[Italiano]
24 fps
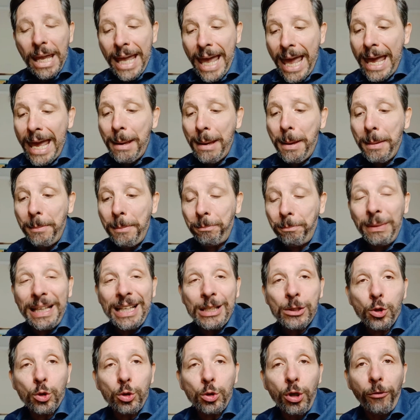eh,
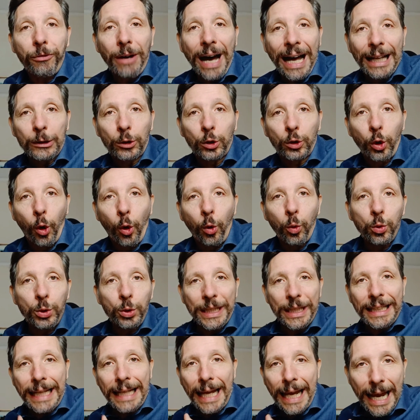mi sono fatto
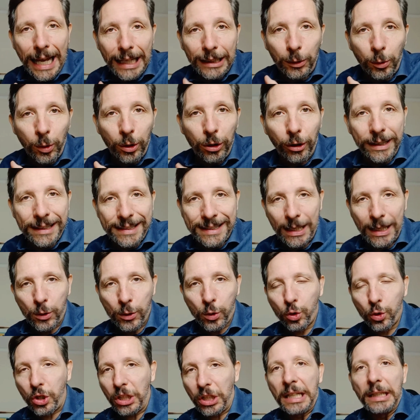un'idea di quello che sta
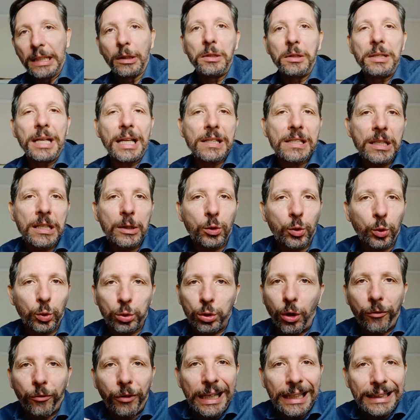succedendo.
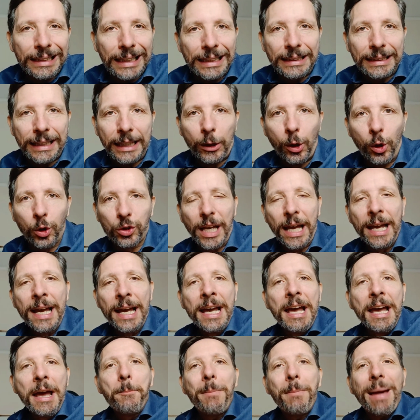Innanzitutto, fra le tante cose,
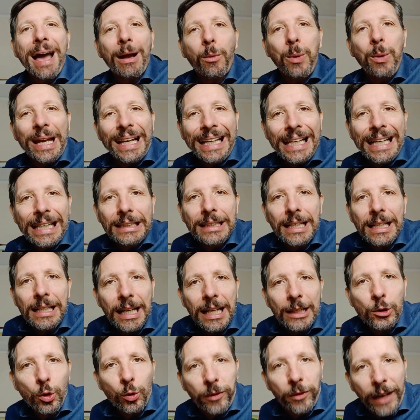ma quelli
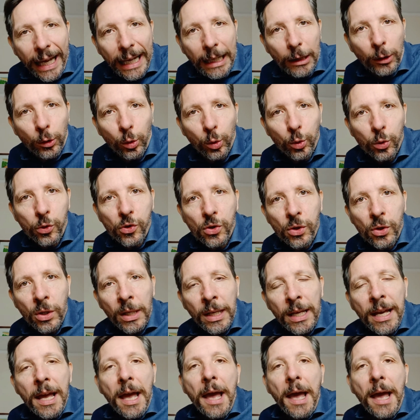della Juventus.